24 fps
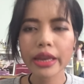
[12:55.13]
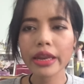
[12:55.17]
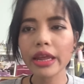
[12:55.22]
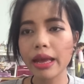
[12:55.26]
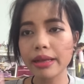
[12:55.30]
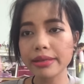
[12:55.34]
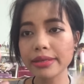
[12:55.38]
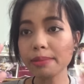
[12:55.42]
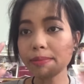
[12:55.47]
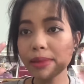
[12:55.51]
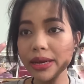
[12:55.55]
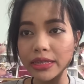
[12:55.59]

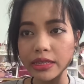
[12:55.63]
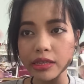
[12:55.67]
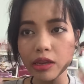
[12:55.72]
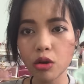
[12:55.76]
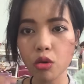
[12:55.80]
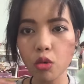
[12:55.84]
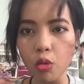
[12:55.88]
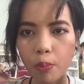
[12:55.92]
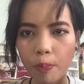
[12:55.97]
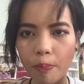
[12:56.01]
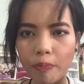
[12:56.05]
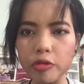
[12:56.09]
เดี๋ยวจะมาส
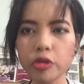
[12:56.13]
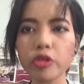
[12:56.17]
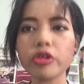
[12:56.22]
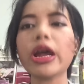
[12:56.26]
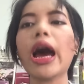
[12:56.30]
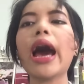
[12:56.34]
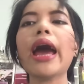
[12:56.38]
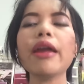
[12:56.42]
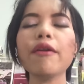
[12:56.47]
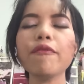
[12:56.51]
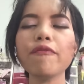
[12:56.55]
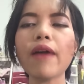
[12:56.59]
รุปสุด
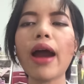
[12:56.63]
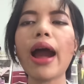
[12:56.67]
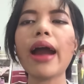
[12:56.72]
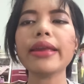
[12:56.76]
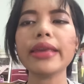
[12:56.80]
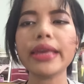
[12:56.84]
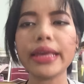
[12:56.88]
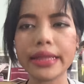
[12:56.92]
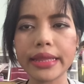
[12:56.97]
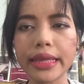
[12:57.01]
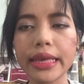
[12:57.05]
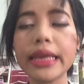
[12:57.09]
ท้ายฟัง
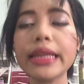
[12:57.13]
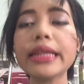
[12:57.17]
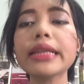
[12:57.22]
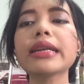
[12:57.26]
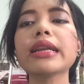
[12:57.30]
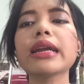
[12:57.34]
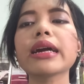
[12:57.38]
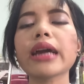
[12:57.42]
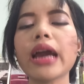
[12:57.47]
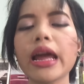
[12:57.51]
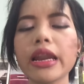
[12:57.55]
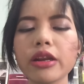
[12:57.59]
อีกทีนึ
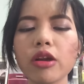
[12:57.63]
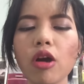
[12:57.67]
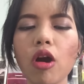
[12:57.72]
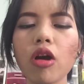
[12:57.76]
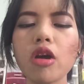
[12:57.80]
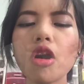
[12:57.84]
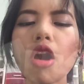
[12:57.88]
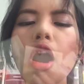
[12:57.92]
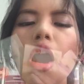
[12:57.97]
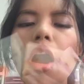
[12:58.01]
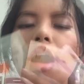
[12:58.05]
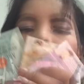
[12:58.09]
งแล้วกัน
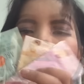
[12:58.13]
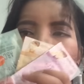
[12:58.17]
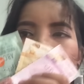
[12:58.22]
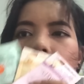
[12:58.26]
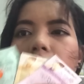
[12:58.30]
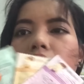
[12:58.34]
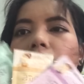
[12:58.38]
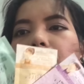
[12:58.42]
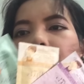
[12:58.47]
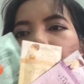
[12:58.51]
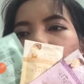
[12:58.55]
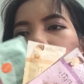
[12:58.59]
เนาะก็มัน
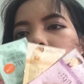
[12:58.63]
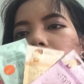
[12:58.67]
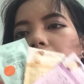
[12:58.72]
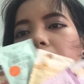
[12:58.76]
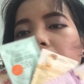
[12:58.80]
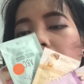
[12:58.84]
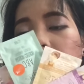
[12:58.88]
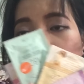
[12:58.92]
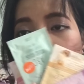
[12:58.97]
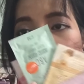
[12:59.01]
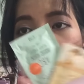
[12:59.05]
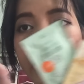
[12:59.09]
คือเป็น
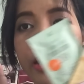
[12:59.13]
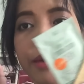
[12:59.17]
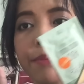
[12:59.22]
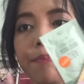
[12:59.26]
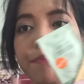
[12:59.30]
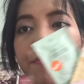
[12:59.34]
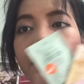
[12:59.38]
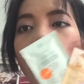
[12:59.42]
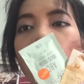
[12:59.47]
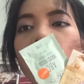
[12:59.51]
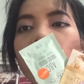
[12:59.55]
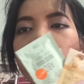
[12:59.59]
ครีม
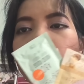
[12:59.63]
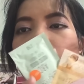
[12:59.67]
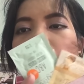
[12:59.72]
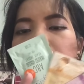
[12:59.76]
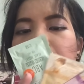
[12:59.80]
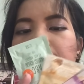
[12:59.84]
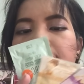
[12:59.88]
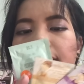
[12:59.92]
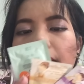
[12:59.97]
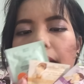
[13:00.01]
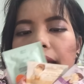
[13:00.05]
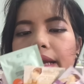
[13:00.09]
ป้องกัน
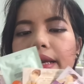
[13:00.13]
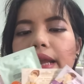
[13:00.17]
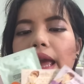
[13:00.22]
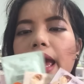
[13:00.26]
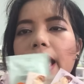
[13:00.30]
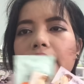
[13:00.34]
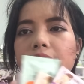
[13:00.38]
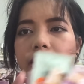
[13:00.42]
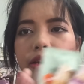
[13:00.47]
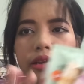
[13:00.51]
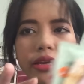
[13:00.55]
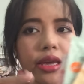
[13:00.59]
แสงแด
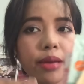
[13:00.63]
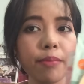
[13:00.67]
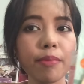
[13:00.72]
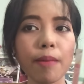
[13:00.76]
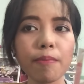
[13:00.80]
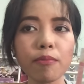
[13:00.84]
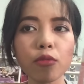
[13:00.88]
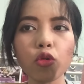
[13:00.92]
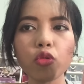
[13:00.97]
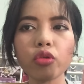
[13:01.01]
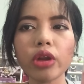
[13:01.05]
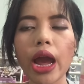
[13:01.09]
ดหรือครีม
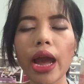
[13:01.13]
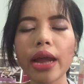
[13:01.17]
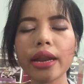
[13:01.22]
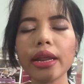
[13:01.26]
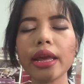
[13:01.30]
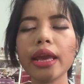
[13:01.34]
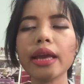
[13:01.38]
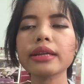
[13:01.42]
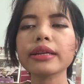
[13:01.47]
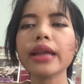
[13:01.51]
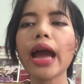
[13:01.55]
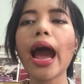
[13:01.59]
บำรุงหน้า
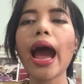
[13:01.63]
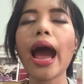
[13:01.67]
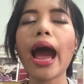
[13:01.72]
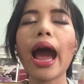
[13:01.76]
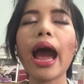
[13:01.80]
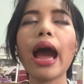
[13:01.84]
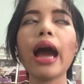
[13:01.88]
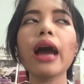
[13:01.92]
นั่นเองค่ะ